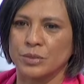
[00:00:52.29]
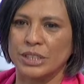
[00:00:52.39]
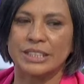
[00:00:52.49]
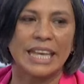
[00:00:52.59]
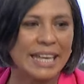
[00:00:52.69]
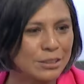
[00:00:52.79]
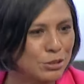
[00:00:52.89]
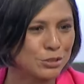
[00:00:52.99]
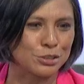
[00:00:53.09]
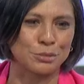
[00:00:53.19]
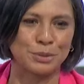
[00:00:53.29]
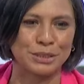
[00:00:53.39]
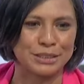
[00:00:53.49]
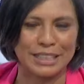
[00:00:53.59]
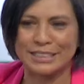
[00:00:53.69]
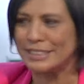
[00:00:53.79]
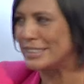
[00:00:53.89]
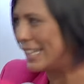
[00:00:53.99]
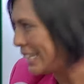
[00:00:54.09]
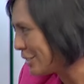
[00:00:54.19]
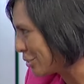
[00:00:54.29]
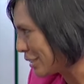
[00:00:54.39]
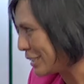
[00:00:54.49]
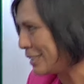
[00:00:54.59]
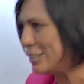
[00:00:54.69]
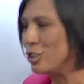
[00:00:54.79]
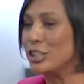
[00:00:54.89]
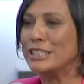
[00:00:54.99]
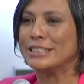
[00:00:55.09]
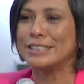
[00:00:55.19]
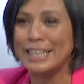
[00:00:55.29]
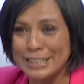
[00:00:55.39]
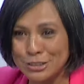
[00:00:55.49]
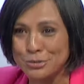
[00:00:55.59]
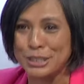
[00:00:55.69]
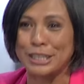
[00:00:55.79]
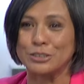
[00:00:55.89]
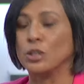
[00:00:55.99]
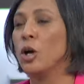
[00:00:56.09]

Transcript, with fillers: O sea, de nuestros representantes, de las organizaciones, del gobierno,